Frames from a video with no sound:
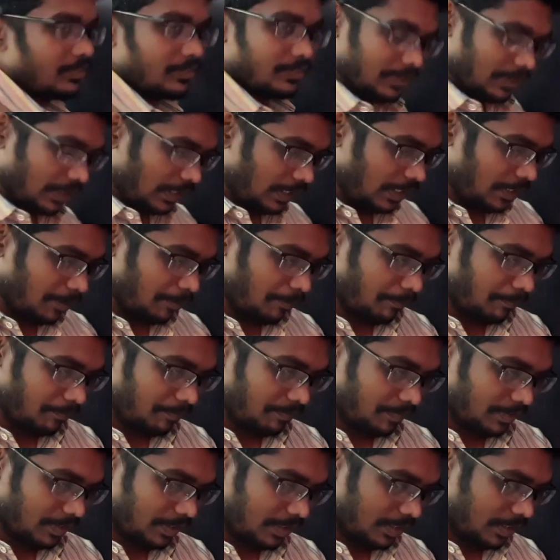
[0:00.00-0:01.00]
ஓகேயா
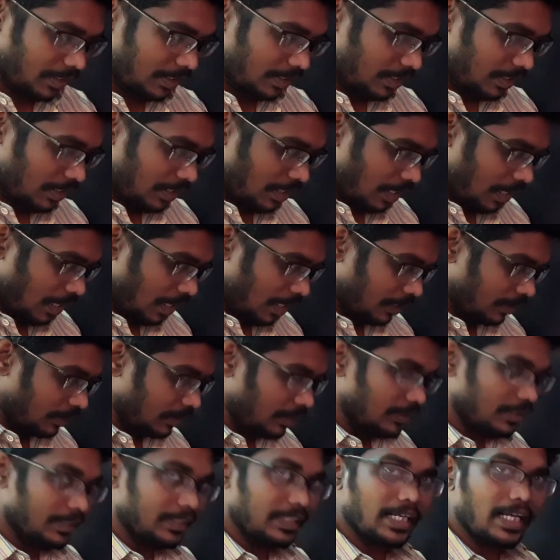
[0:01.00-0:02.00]

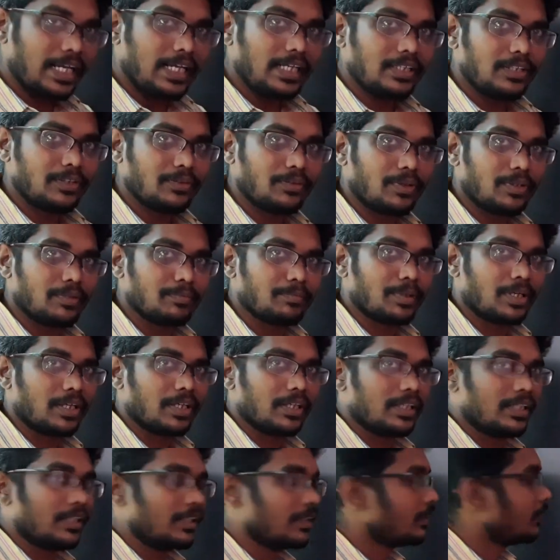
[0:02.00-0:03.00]
அடுத்தது எயித்து ஒன்
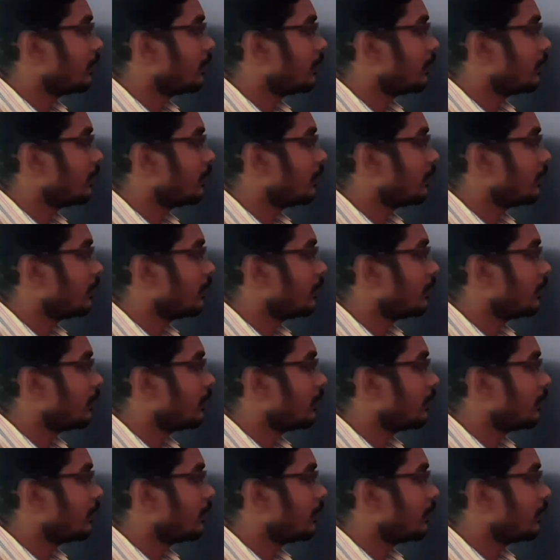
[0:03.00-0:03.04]
பாருங்கள்